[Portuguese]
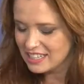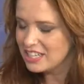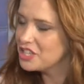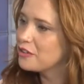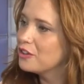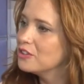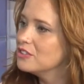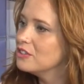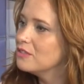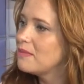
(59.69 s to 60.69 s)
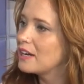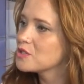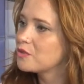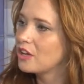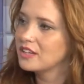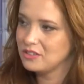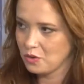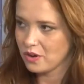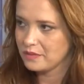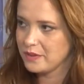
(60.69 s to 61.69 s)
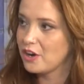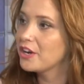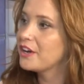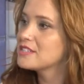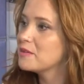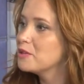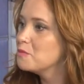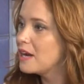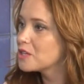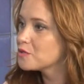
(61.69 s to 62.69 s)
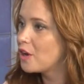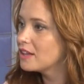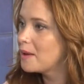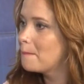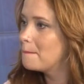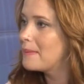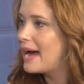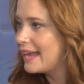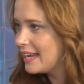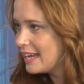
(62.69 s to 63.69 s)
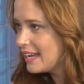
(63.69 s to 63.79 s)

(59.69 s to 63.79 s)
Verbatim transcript: A gente falou do Marcos Frota ator. Agora eu quero saber do Marcos Frota pai,